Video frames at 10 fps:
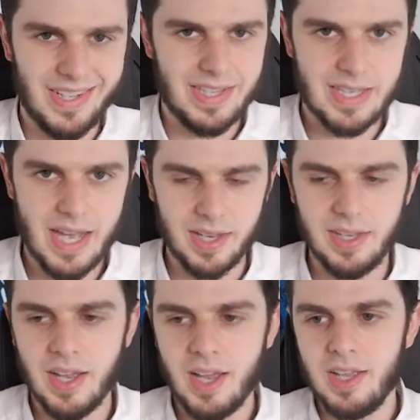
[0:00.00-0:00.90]
di
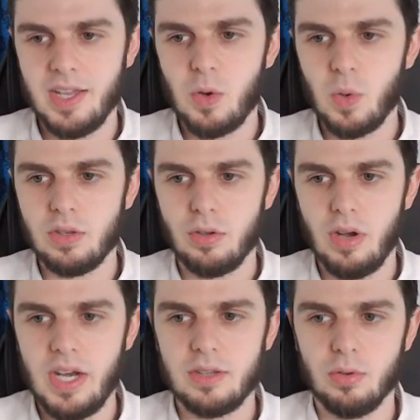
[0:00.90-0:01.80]
Inzaghi in quanto
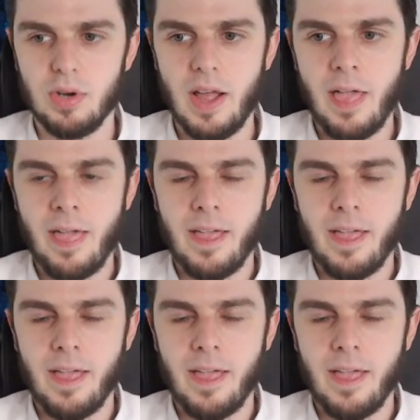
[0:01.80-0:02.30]
allenatore,